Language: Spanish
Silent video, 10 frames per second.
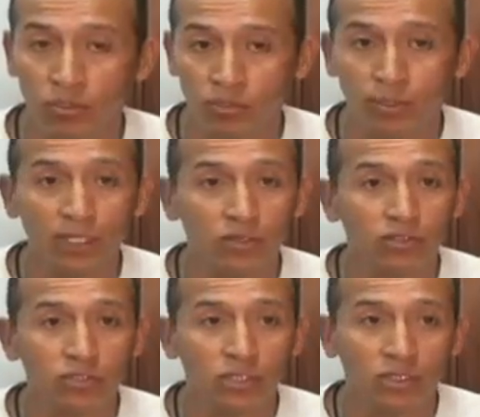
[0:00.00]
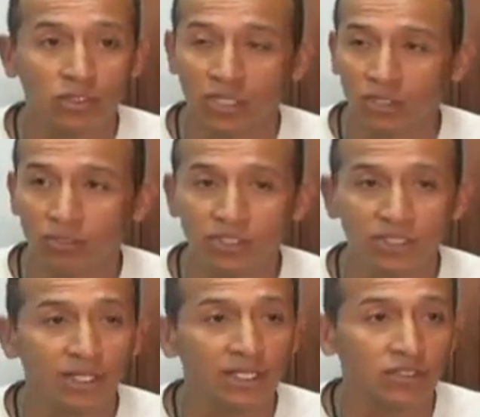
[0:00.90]
prospectos de
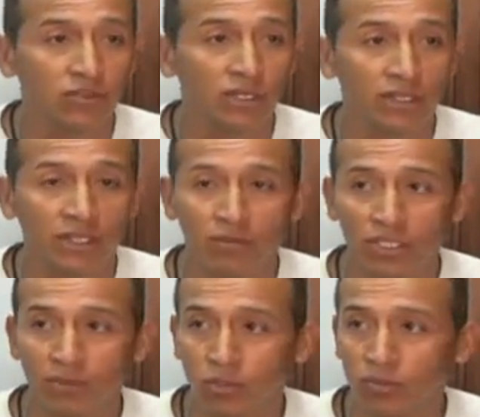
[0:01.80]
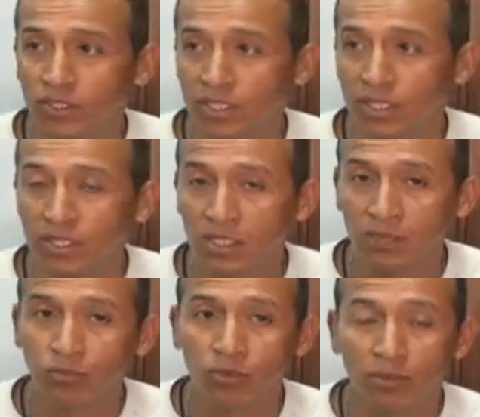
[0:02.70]
nuestra ciudad, de nuestra provincia
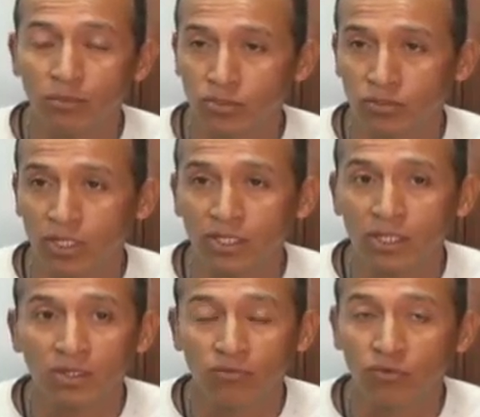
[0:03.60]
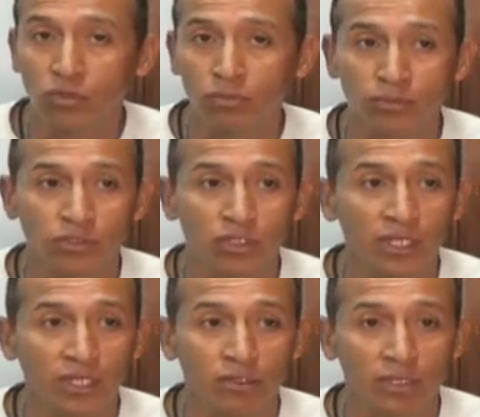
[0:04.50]
y podamos jugar fútbol
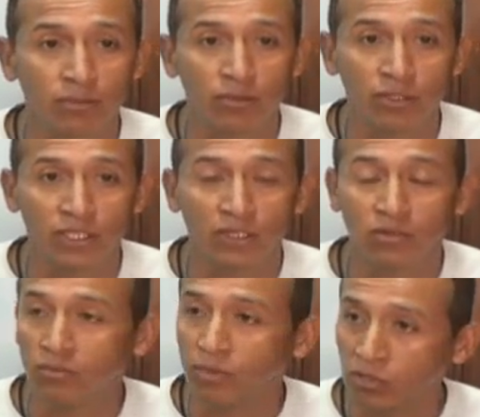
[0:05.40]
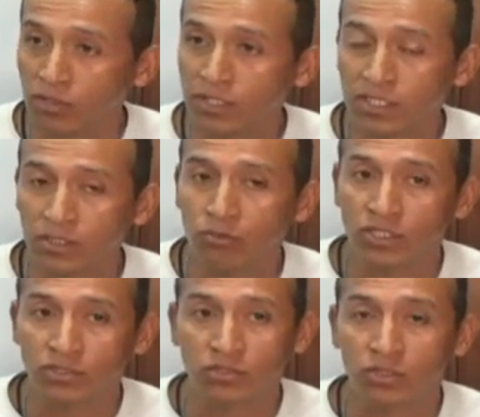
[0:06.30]
profesional en nuestra provincia, con valores
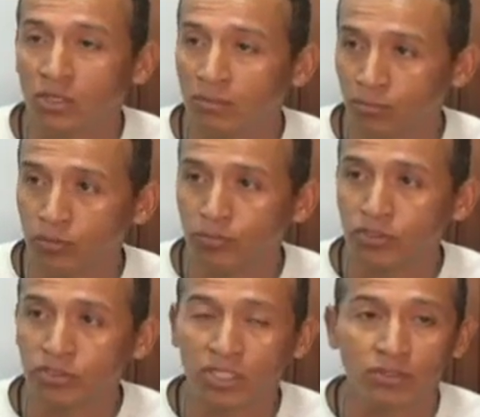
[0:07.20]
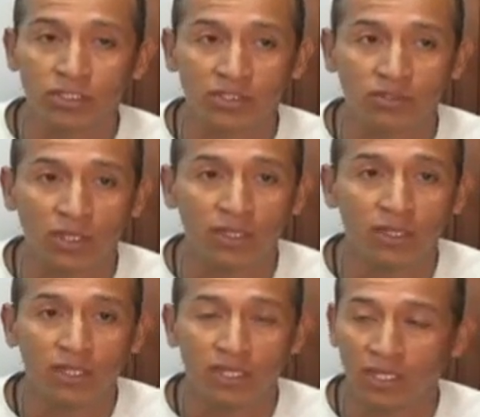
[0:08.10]
nuestros, propios de nuestra ciudad
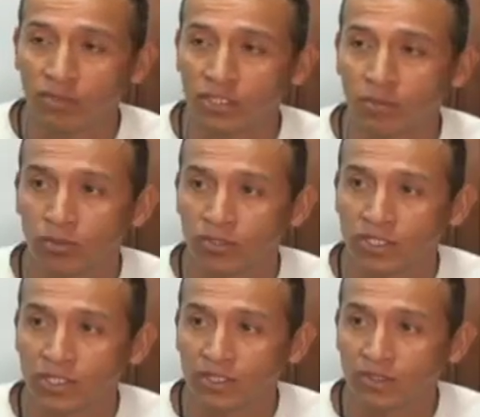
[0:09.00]
y de nuestra provincia.